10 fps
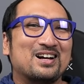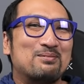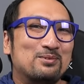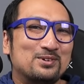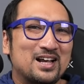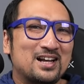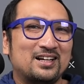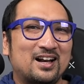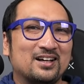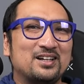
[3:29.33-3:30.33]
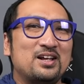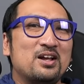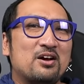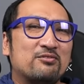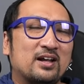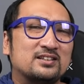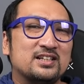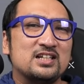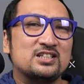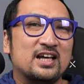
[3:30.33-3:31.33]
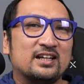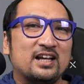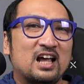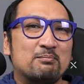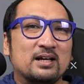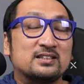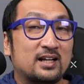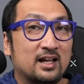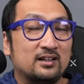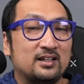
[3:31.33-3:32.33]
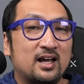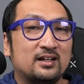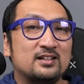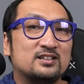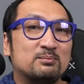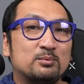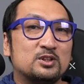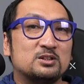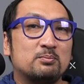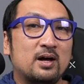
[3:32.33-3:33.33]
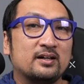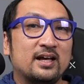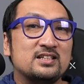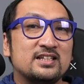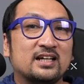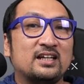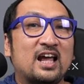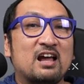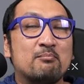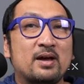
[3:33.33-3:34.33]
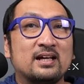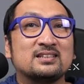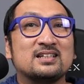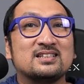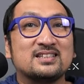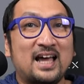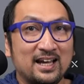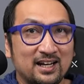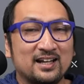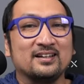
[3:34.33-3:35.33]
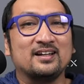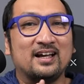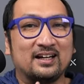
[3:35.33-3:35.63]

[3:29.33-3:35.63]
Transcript: Kemudian ada lagi versi Cherry MX Red yang disebut sebagai Cherry MX Silent